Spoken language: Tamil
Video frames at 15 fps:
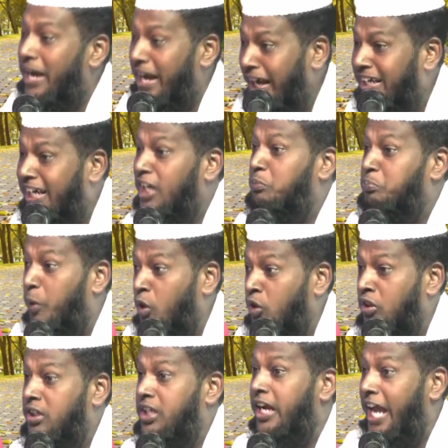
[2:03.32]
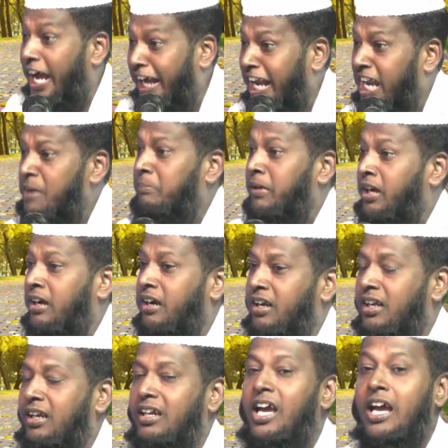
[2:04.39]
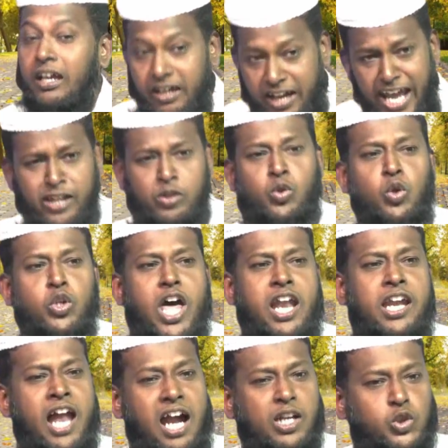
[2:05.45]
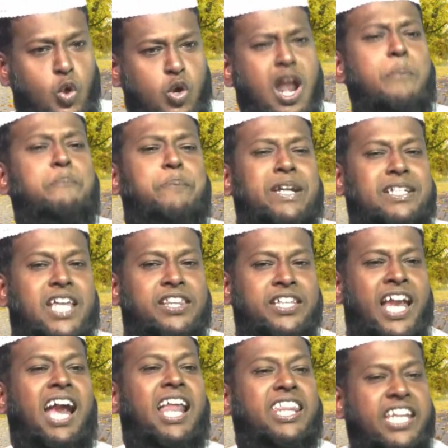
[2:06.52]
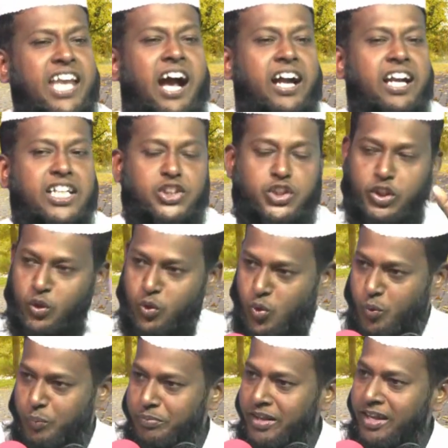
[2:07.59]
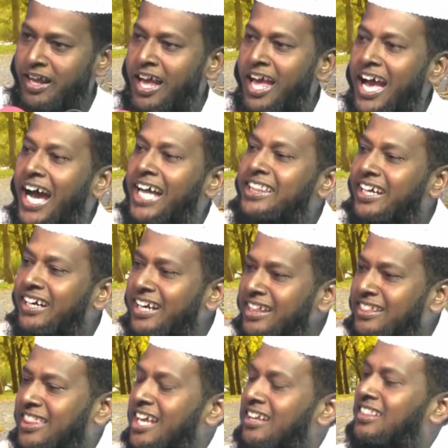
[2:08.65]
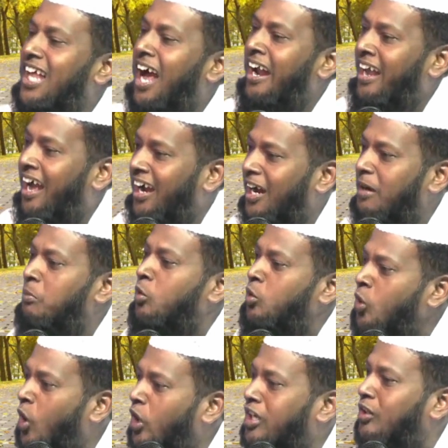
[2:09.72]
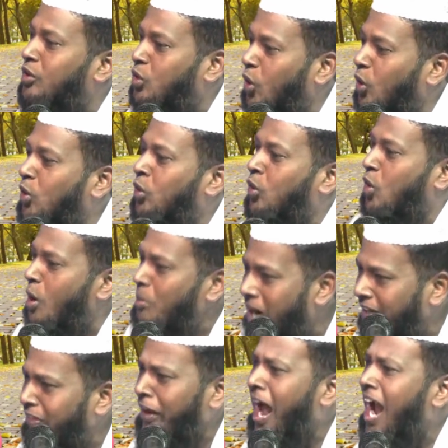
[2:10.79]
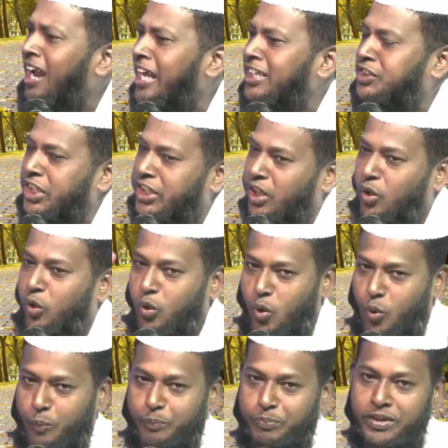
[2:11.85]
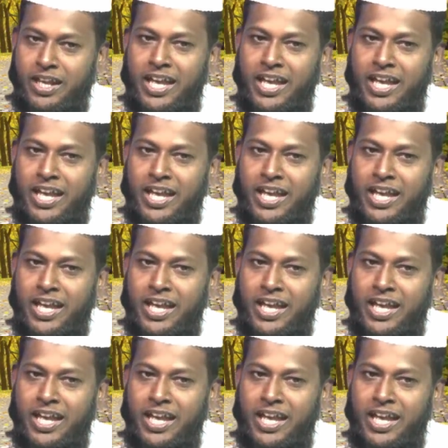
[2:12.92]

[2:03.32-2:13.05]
பரக்கத் பொருந்திய நகரம் என்று இறை தூதரினால் சொல்லப்பட்டதினால் அதை நாங்கள் நேசிக்கின்றோம் அந்த இடத்தைத்தான் நாங்கள் முன்னோக்கி தொழுகின்றோம் அதனால் நேசிக்குகின்றோம்